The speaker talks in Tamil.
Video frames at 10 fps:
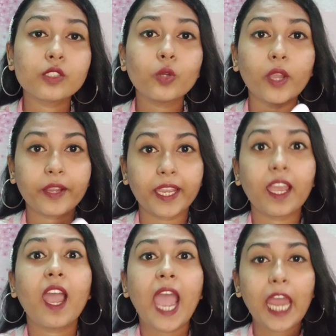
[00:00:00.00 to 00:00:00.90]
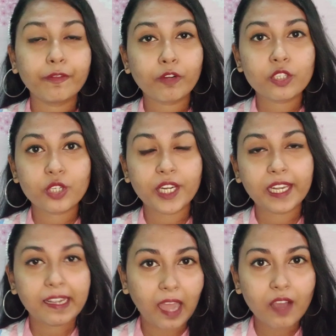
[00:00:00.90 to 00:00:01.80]
ஸோ ஓகே
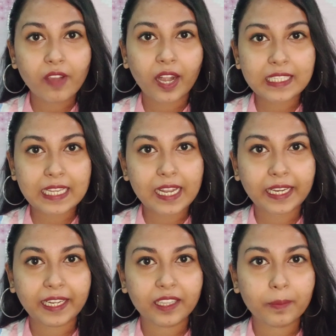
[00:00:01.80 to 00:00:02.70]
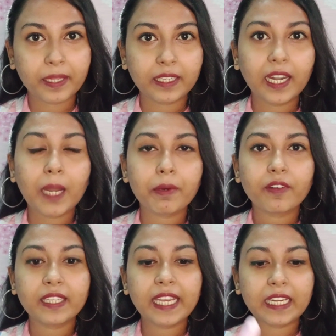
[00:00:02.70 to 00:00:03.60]
அன்ஃபார்ச்சுனேட்லி நான் வாங்கின செல்லர்கிட்ட இருந்து பார்த்தீங்கன்னா நம்ம
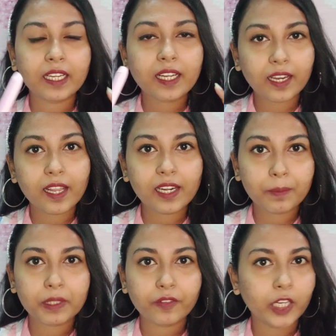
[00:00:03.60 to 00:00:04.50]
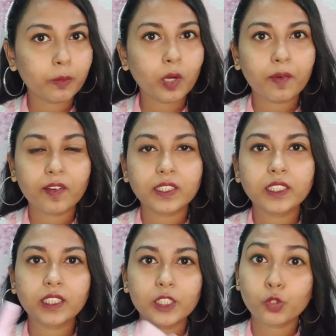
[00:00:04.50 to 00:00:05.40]
வந்து என்ன கலரில் நம்மளுக்கு வேணுமோ நம்ம
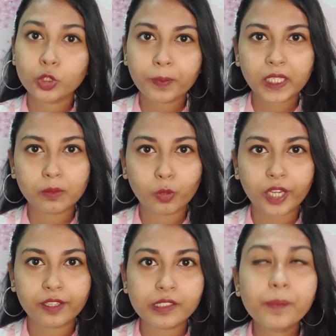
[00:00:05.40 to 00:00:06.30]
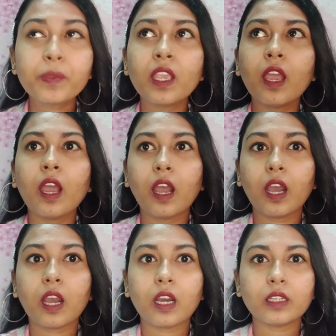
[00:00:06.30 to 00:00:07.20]
வந்து சூஸ் பண்ணிக்க முடியாது
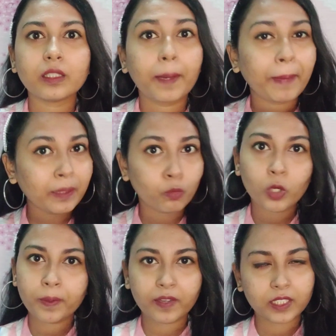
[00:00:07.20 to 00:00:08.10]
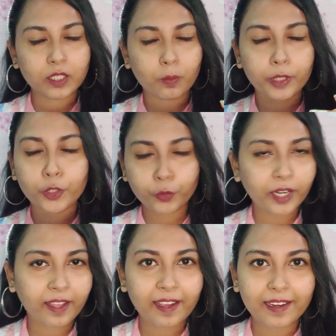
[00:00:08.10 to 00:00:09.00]
பட் மூணுமே வந்து ரொம்ப
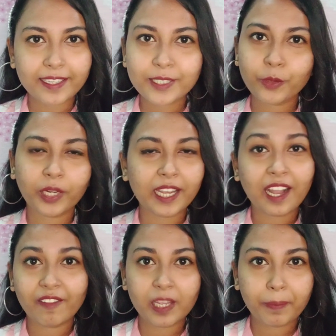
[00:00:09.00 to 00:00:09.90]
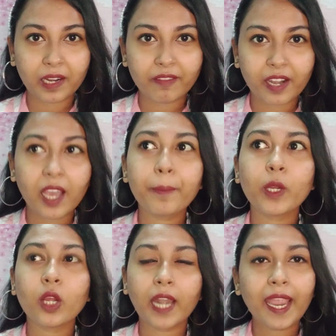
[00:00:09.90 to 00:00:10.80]
க்யூட்டான கலர்ஸ் ஸோ நீங்கள் கவலைப்பட வேணாம்
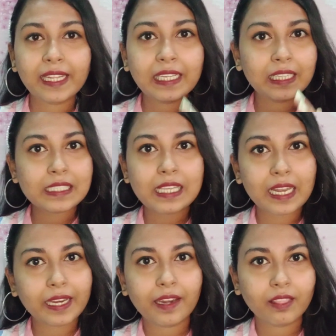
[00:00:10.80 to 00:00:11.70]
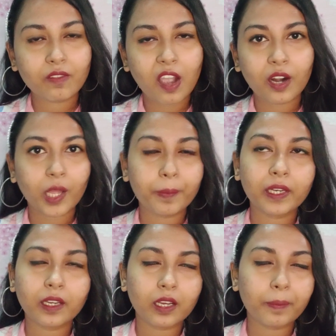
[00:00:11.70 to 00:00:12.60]
பிக் நான் எதுக்கு இந்த செல்லர்கிட்ட இருந்து வாங்கினேன்
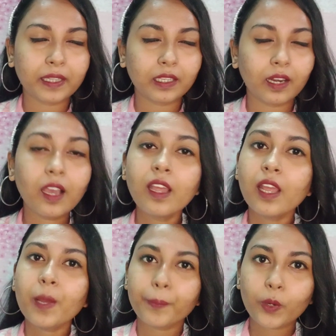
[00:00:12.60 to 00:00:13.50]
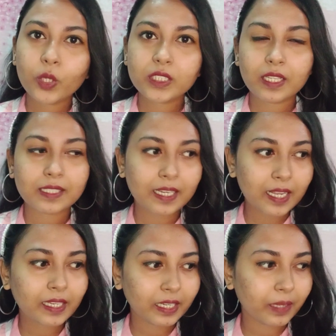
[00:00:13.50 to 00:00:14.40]
அப்படி பார்த்தீங்கன்னா பிகாஸ் இந்த
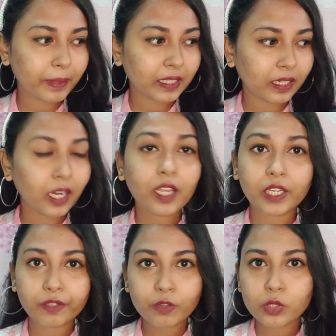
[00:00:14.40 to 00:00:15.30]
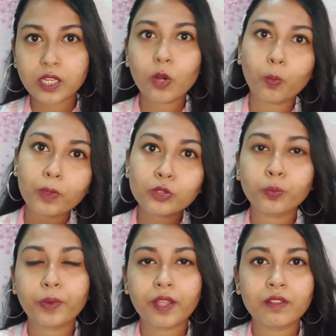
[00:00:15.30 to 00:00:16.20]
செல்லர்கிட்ட பார்த்தீங்கன்னா ரிவ்யூஸில் ரொம்ப
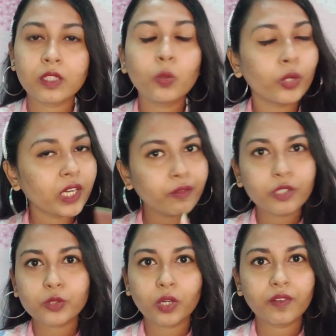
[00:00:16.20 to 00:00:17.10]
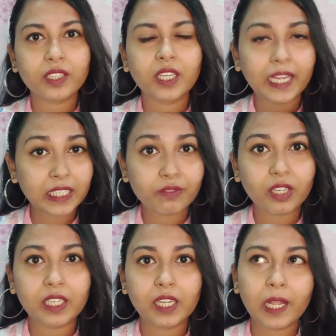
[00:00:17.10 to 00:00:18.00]
சூப்பராக இருந்தது ஒரு ரிவ்யூஸ் கூட வந்து
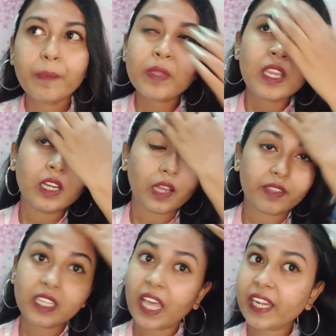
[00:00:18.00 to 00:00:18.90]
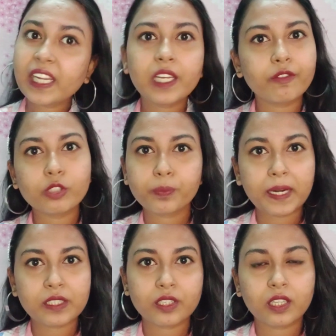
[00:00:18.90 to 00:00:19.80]
நெகட்டிவாக இல்லை நான் வந்து நிறைய ரிவ்யூஸ்
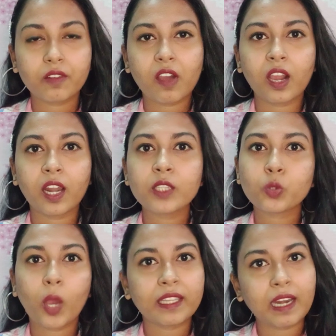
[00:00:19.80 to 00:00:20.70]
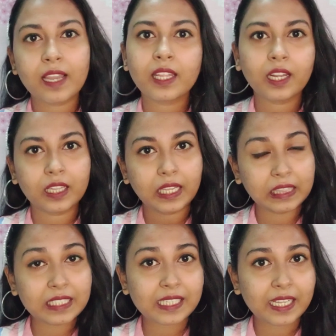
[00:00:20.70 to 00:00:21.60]
படிச்சுட்டு தான் வாங்கினேன் ஸோ அதனால தான் நான்
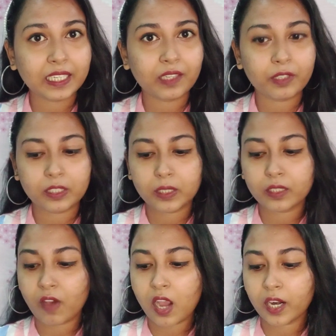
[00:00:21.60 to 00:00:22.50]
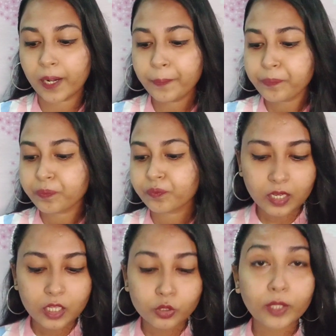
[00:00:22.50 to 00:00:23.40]
இந்த செல்லர்கிட்ட வந்து வாங்கினேன்
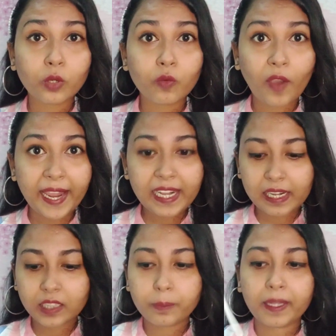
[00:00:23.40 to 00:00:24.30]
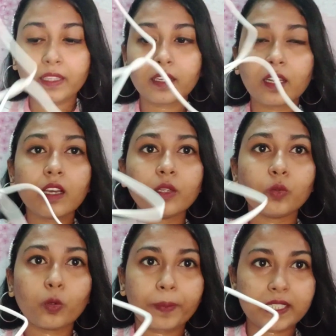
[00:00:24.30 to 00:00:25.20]
ஸோ இதோட ஒயர் லென்த் பார்த்தீங்கன்னா
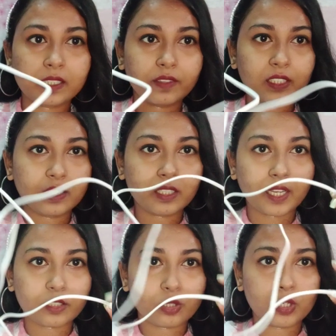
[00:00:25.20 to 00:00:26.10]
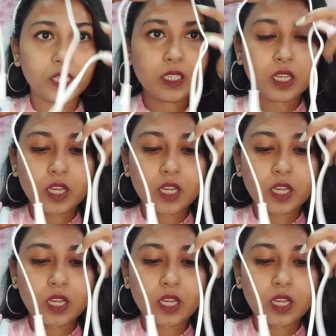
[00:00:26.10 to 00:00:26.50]
இவ்வளோ பெருசாக வந்து இருக்குது ஆக்சுவலி